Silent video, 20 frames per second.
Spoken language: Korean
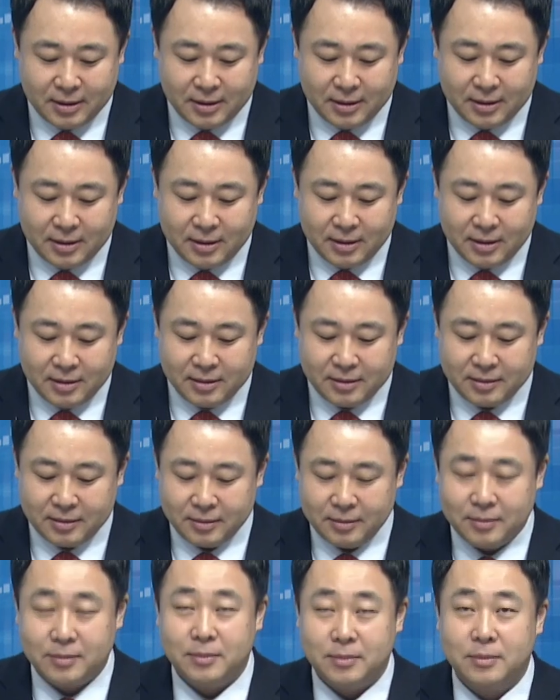수평
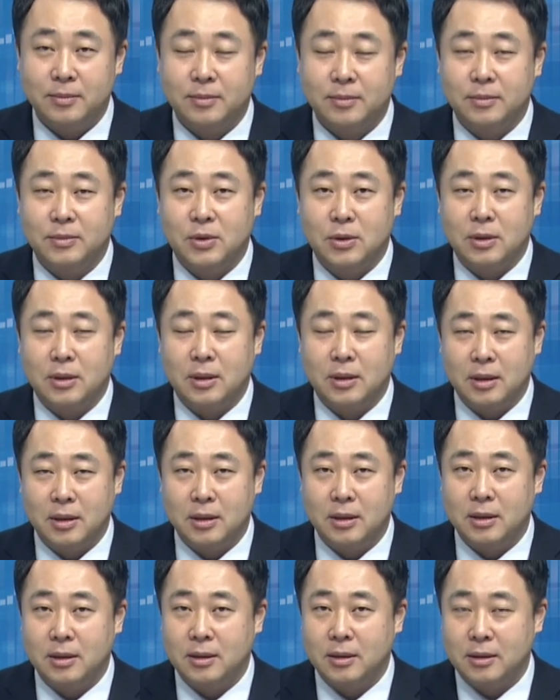수직이동 뭐
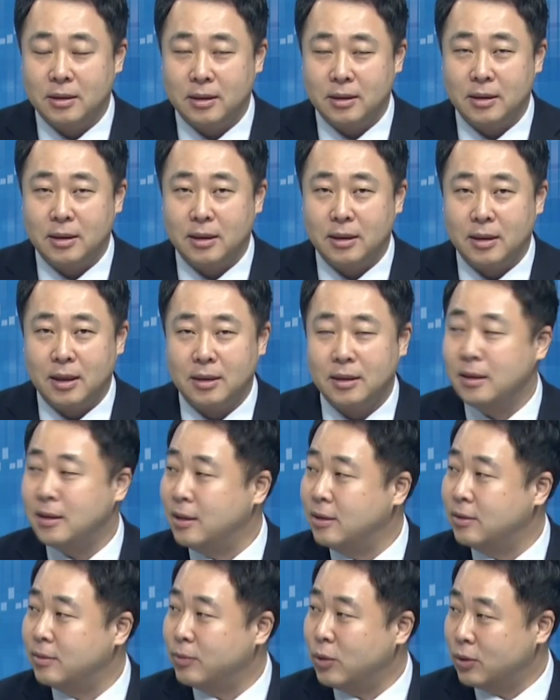무슨 저기죠? 갖다
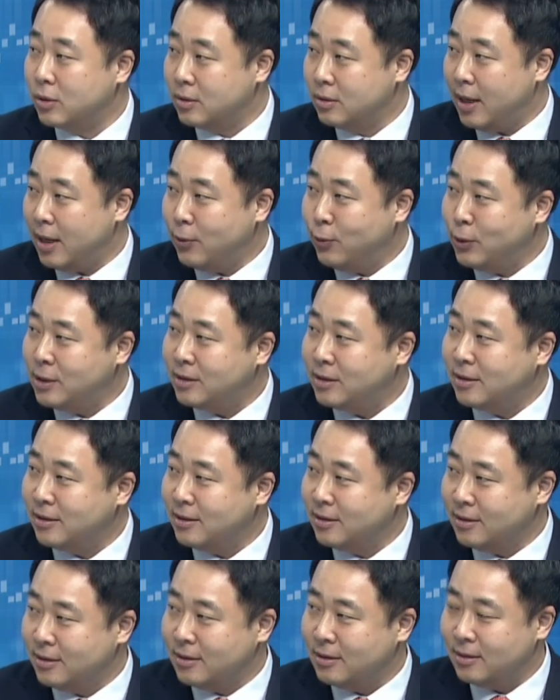대리 뭐그
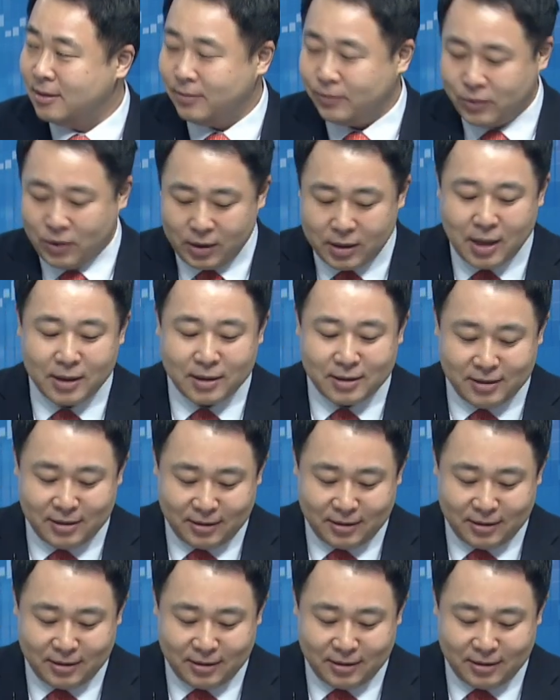하이스트 아까 그